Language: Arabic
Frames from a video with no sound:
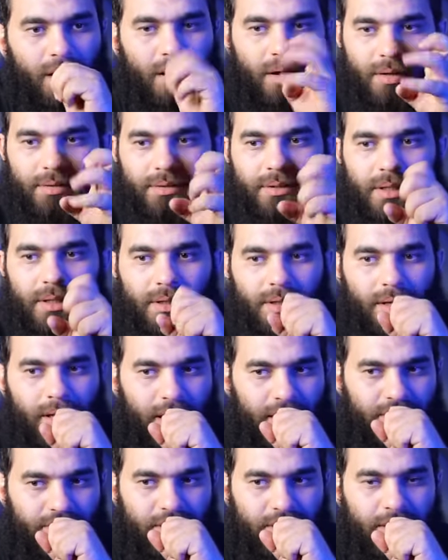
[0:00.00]
رضي
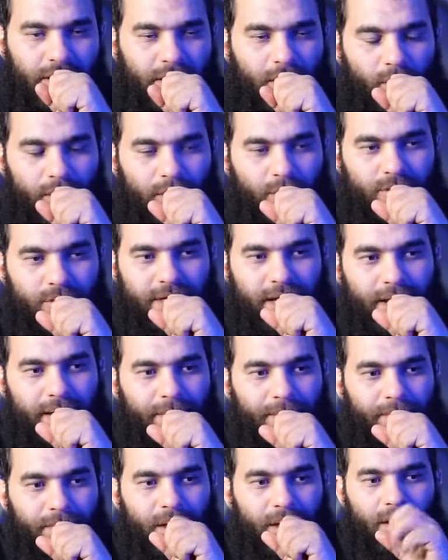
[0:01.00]
الله صلى الله عليه
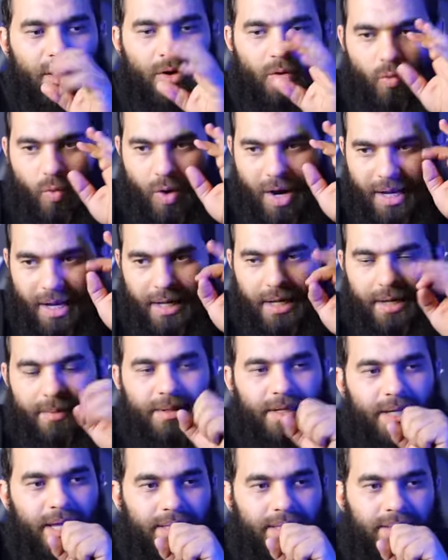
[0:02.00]
وسلم وعلى
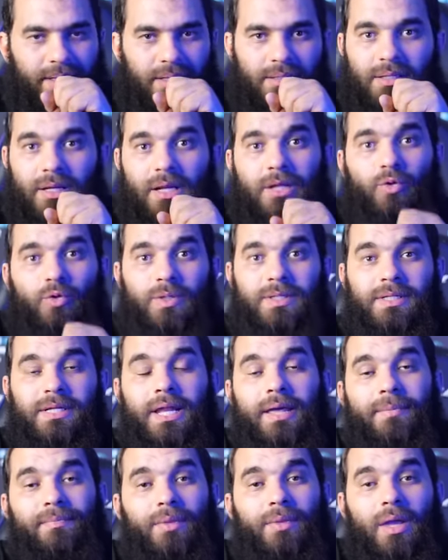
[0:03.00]
نبينا أزكى الصلاة
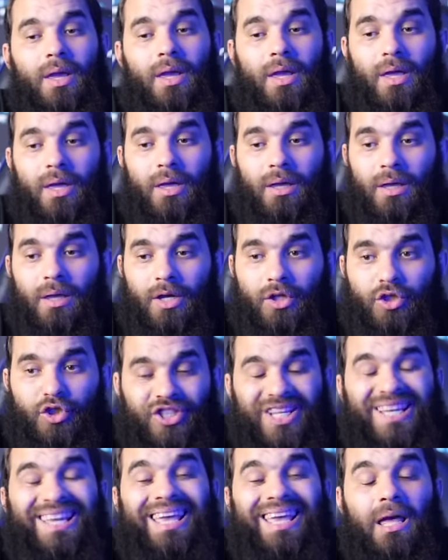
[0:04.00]
والسلام
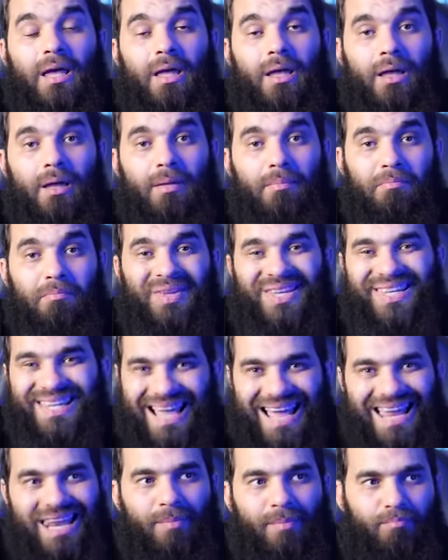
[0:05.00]
اشتكى
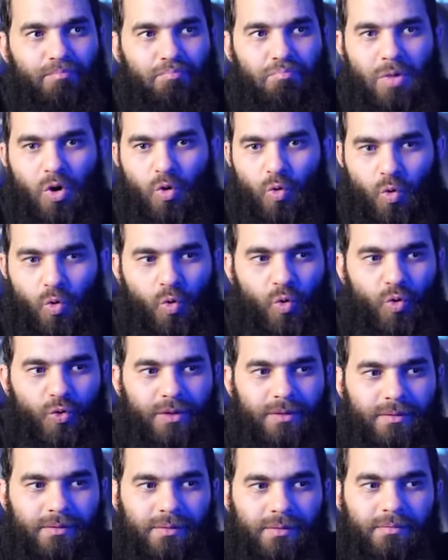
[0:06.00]
من ألم
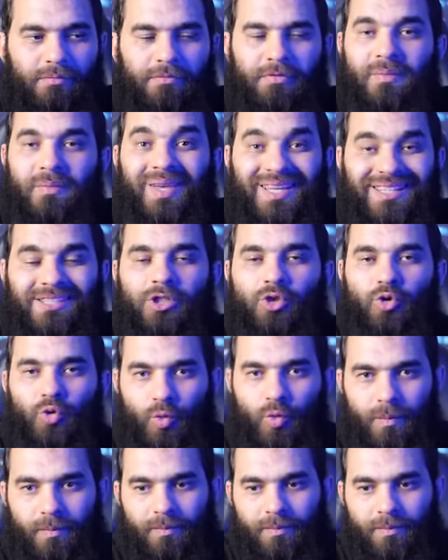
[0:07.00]
موجود في معدته